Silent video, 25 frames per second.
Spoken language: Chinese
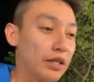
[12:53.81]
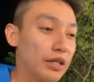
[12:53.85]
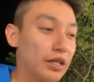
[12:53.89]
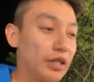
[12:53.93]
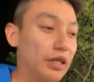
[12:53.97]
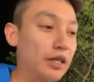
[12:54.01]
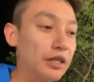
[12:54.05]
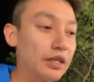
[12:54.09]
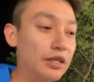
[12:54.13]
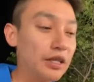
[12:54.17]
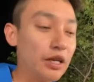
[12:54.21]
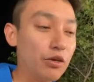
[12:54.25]

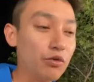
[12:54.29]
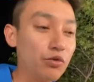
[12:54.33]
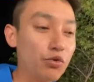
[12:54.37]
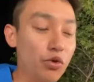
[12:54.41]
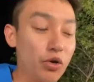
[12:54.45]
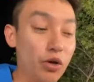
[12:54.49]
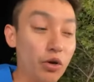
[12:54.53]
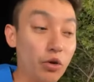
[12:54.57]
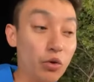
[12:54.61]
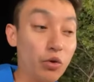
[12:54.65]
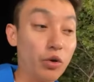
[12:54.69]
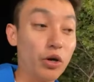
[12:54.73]
第一天
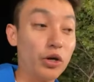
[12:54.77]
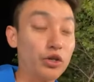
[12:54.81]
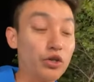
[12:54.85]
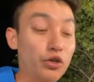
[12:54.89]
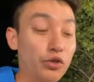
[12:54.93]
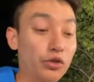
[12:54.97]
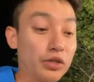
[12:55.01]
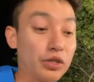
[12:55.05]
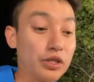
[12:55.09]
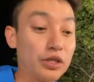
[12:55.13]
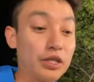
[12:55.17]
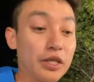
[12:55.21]
约会
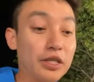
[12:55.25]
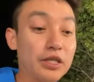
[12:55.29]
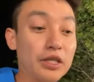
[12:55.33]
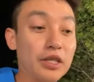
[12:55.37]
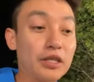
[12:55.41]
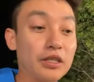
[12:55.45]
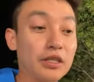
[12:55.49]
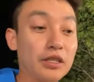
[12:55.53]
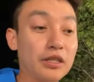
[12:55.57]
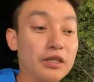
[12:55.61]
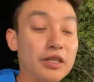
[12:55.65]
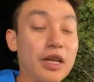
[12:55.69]
就直接
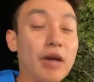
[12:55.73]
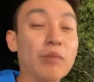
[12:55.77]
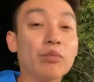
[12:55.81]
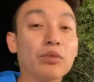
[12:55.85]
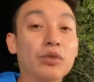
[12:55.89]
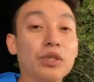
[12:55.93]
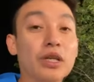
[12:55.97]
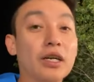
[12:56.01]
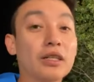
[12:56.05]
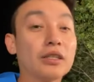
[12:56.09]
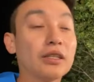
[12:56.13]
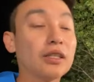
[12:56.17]
见了丈
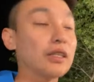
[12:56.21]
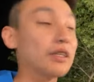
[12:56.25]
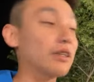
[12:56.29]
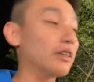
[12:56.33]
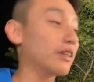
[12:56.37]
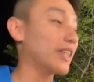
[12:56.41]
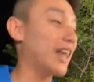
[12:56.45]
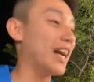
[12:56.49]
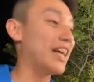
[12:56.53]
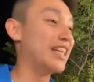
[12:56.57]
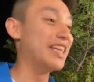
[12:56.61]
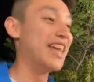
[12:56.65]
母娘的那
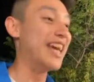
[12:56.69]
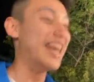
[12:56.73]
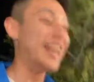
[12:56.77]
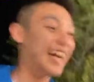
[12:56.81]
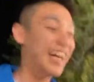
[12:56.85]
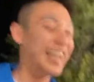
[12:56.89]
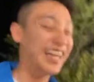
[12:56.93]
种概念。